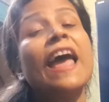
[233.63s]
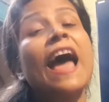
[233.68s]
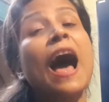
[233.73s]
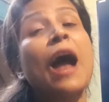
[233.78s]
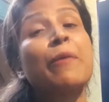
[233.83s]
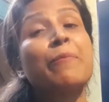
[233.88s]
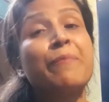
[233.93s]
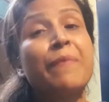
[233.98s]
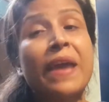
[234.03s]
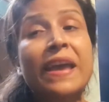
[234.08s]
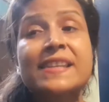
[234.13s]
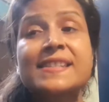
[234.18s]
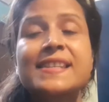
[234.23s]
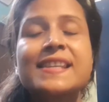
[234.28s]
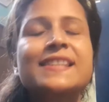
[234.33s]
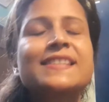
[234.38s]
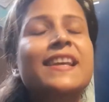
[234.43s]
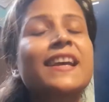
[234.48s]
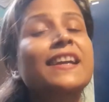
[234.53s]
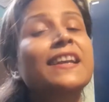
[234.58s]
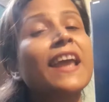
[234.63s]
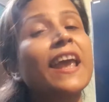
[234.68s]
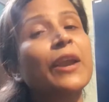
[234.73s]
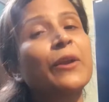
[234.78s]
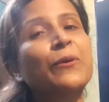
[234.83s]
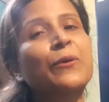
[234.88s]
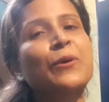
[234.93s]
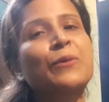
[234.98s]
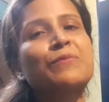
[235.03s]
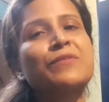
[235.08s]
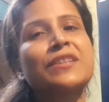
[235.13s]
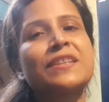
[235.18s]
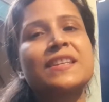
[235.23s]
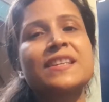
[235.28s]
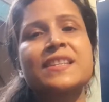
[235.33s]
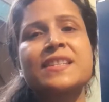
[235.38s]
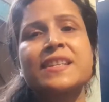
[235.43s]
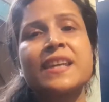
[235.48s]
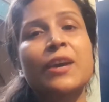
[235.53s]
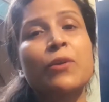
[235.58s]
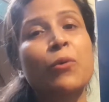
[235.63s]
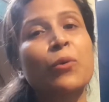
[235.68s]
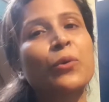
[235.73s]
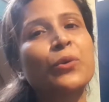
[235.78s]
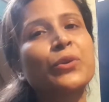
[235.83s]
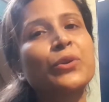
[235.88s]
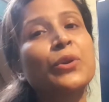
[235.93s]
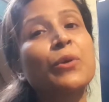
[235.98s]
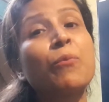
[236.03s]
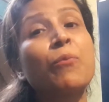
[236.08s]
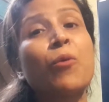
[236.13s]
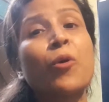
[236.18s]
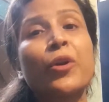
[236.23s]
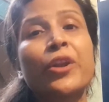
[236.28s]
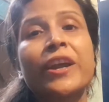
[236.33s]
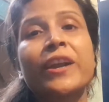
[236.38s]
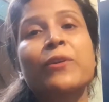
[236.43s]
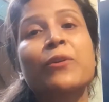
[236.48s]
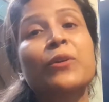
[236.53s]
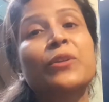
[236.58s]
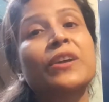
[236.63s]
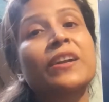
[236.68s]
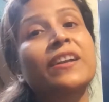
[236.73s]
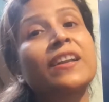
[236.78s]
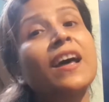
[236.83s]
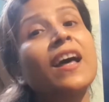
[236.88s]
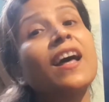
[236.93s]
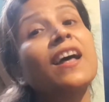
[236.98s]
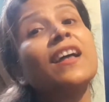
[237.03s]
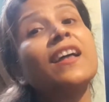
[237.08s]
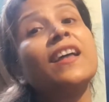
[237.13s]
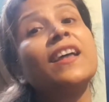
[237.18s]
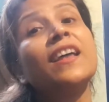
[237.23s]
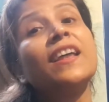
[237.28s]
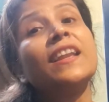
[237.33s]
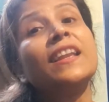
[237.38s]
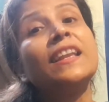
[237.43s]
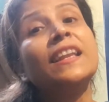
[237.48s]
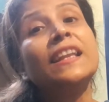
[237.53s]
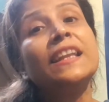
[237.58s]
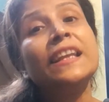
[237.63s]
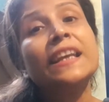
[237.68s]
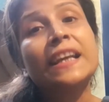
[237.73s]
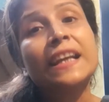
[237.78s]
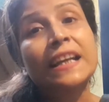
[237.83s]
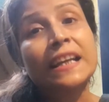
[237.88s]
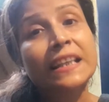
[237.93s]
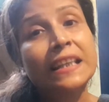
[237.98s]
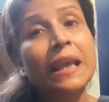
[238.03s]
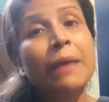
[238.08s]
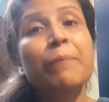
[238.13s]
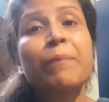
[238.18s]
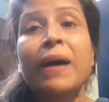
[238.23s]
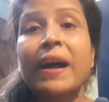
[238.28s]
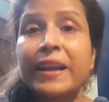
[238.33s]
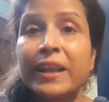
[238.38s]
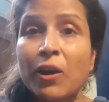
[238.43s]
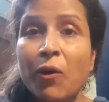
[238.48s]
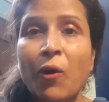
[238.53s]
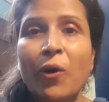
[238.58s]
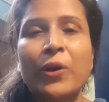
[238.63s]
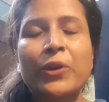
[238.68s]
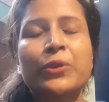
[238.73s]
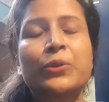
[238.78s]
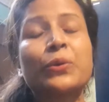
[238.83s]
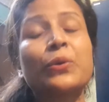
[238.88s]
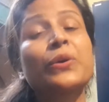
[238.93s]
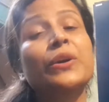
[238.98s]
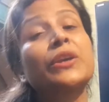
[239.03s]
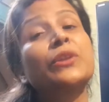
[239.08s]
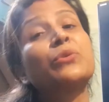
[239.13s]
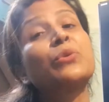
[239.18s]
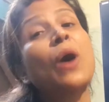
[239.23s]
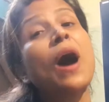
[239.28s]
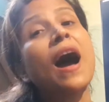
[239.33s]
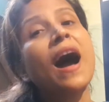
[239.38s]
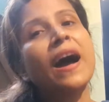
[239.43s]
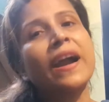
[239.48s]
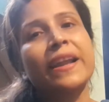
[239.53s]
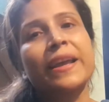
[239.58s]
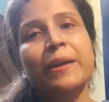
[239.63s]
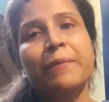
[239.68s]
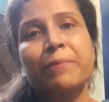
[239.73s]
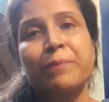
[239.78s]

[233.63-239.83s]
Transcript: আর মেসেজ একটা এরকম জিনিস যে কোনোদিনও মনের কথাটা লিখতে পারে হয়তো কিন্তু আরে